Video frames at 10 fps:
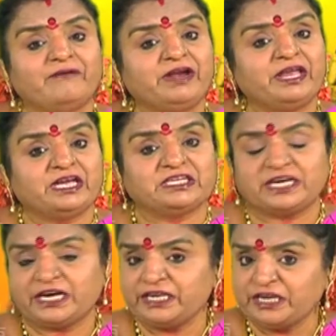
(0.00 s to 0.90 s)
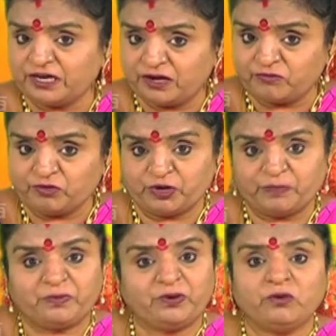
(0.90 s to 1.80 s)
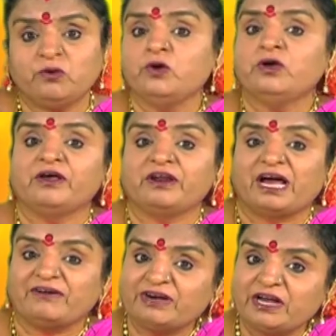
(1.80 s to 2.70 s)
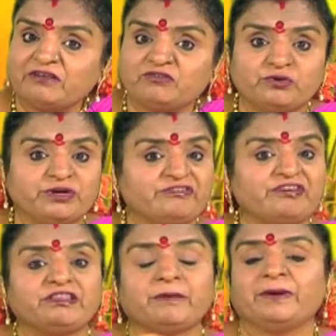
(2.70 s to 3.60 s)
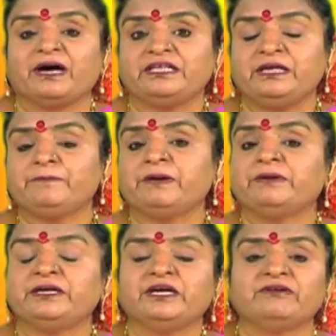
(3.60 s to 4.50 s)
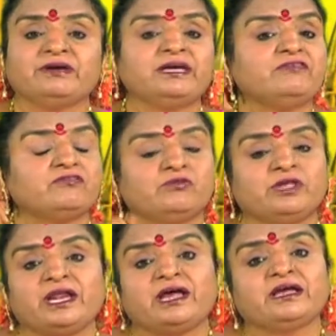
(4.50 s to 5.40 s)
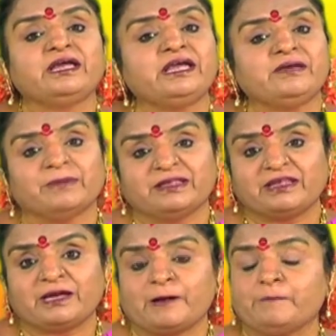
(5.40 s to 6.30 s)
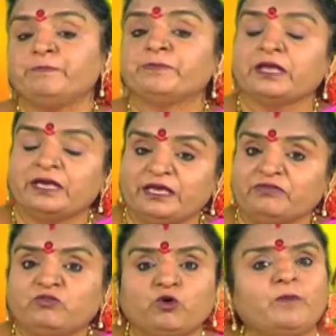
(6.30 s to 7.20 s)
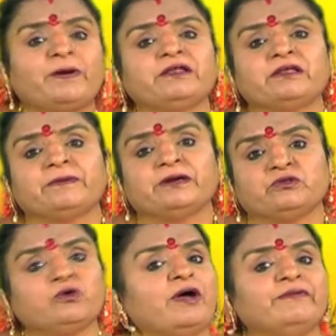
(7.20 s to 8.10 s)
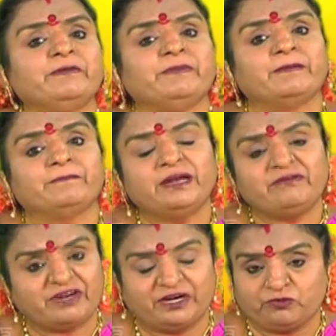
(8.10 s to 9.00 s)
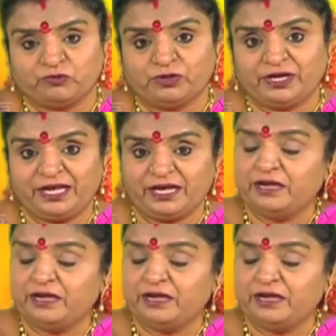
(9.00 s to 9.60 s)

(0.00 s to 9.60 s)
ఆవిడ యక్షకన్యగా ఉన్నప్పుడు రావణాసురుడి చేత బాధింపబడినటువంటి సుందరాంగి ఈ మంధర ఎంతో బాధపడుతూ ఆవిడ బ్రహ్మని వేడుకుంటే